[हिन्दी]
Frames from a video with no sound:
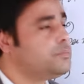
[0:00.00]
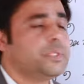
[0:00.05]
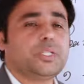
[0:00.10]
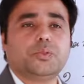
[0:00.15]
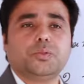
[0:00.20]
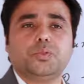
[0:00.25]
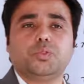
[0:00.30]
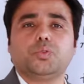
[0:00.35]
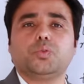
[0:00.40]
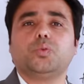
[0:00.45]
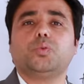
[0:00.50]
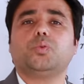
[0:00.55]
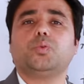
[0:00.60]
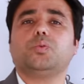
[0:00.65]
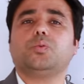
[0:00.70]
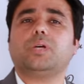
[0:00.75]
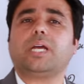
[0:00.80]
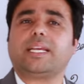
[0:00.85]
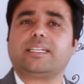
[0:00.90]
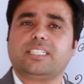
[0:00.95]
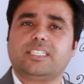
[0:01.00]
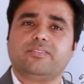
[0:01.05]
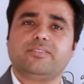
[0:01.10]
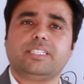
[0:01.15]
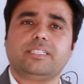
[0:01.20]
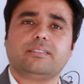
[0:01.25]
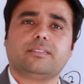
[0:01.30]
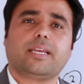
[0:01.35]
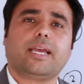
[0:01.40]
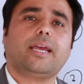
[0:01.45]
यू नो जो
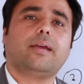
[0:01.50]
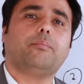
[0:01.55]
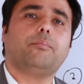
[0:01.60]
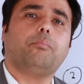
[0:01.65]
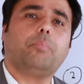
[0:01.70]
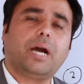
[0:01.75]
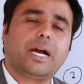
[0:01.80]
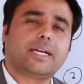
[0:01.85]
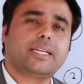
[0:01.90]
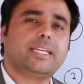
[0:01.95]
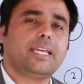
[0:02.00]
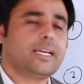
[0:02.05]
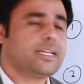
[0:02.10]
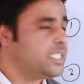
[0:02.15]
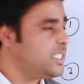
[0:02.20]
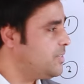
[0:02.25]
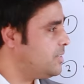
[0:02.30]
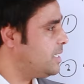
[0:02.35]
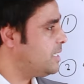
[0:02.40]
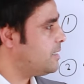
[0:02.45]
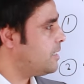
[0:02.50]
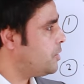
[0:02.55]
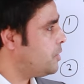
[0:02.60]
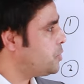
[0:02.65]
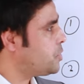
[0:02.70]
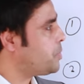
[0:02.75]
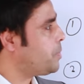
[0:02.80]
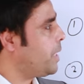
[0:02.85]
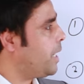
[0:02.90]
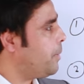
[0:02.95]
एक्टिविटीज़ है बाकी एक्टिविटीज़ है
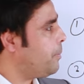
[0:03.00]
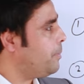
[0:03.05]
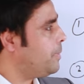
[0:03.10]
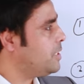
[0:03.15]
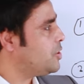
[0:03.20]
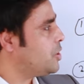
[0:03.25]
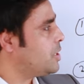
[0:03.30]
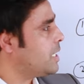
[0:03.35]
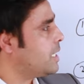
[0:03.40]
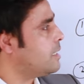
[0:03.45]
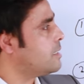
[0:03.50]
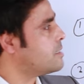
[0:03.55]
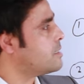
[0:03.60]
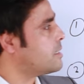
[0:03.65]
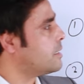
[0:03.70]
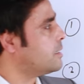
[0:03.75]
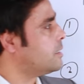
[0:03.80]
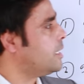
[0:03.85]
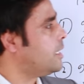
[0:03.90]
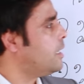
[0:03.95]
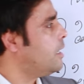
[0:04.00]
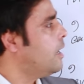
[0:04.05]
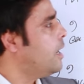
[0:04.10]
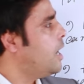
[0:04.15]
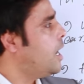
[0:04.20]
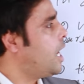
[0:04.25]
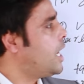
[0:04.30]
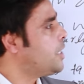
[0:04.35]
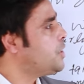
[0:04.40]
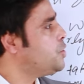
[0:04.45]
उसमें आप मेंशन कर सकते हैं
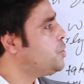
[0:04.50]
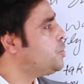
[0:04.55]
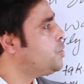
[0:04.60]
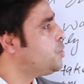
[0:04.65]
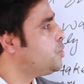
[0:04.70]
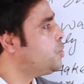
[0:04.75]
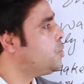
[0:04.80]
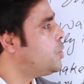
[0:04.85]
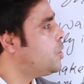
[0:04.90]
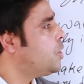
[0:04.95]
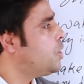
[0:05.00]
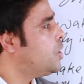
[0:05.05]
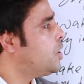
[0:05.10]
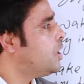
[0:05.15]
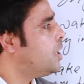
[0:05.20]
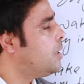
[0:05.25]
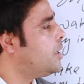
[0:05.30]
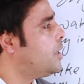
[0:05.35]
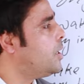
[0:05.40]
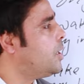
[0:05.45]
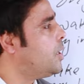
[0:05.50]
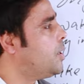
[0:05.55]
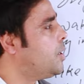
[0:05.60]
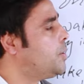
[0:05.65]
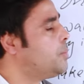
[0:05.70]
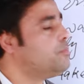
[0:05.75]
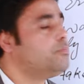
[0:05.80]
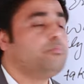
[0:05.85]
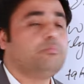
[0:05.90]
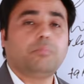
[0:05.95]
आई डू
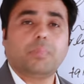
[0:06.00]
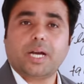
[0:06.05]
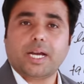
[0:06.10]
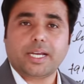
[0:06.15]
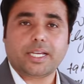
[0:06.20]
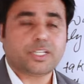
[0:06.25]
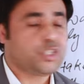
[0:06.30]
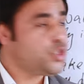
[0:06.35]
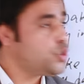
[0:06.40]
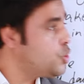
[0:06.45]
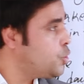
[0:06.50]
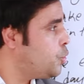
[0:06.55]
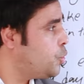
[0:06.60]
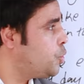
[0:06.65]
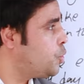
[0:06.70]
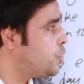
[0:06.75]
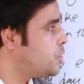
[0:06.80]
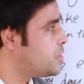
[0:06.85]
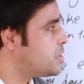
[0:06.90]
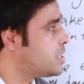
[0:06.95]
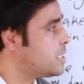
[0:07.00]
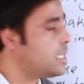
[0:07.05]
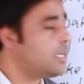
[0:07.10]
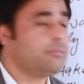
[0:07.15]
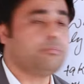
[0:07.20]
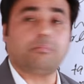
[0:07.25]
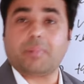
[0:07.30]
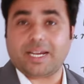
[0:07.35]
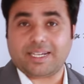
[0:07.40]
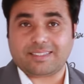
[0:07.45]
माई चोर्स
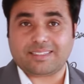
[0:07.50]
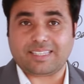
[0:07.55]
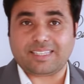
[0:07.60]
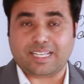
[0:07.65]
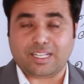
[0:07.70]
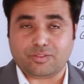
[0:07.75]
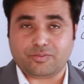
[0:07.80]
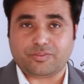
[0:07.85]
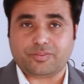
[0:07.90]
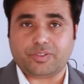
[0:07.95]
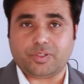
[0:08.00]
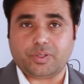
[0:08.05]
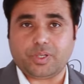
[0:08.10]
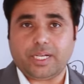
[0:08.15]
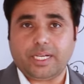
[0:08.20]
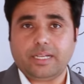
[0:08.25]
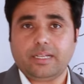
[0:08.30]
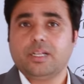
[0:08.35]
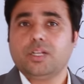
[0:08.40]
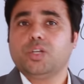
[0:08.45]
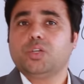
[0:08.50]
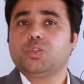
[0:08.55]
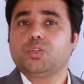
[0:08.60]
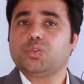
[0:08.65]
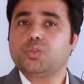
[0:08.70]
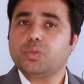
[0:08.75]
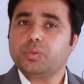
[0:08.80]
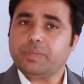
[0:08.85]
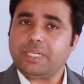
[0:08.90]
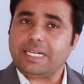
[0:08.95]
माई सेल्फ ओके
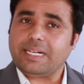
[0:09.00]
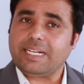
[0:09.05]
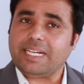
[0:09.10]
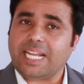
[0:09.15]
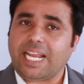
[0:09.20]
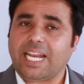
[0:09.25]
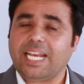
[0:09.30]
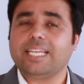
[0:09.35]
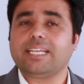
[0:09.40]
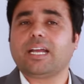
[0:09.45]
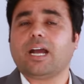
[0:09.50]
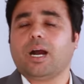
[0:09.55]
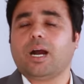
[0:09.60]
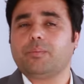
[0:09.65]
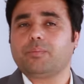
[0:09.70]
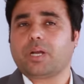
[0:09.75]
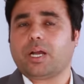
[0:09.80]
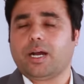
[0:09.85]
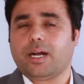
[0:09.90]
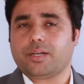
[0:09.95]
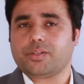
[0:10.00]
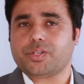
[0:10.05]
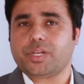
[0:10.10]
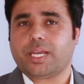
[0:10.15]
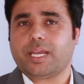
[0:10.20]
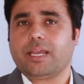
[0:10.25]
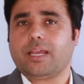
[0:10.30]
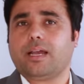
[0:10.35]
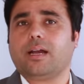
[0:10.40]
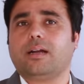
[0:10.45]
जो भी डेली काम काज
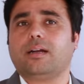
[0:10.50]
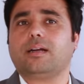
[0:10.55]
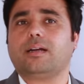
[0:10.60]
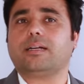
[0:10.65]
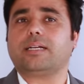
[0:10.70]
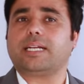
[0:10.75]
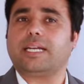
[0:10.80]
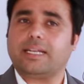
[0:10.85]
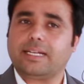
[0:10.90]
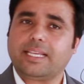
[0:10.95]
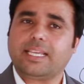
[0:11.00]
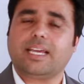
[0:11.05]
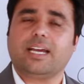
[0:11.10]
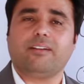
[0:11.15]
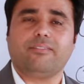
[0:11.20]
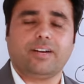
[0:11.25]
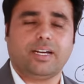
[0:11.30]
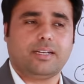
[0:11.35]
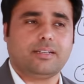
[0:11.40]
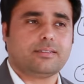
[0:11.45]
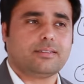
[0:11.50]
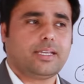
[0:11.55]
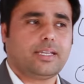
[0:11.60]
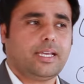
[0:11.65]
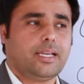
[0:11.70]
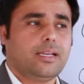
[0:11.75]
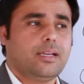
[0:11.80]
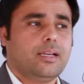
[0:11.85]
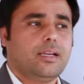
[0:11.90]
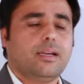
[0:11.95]
है uh, घर के हवाले से
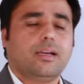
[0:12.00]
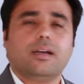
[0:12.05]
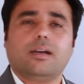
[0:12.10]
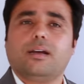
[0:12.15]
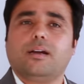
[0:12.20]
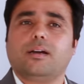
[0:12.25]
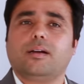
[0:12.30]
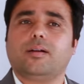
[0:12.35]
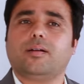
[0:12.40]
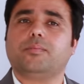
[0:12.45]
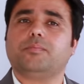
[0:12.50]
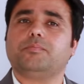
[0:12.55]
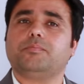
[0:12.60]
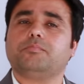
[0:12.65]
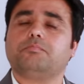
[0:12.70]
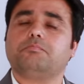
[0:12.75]
uh,